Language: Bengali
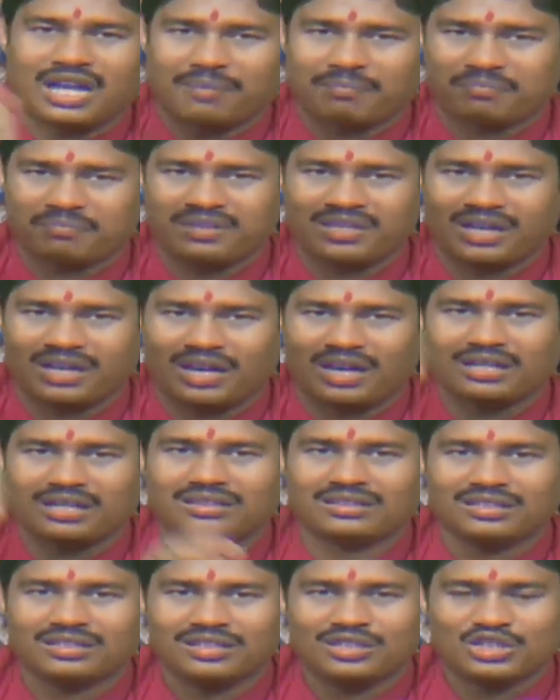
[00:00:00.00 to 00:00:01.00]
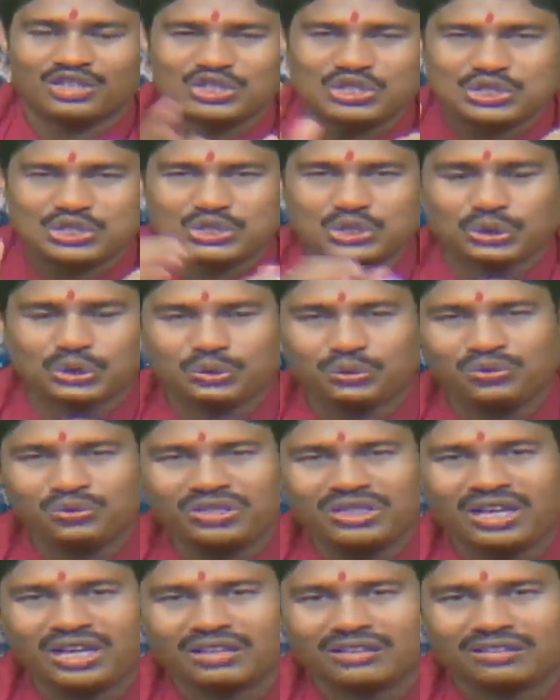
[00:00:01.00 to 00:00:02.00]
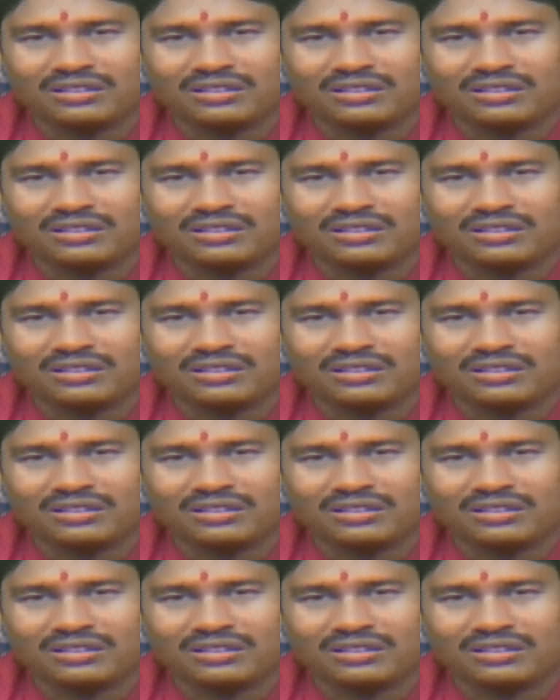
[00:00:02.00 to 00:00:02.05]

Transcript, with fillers: আপনি হাত জগন্নাথ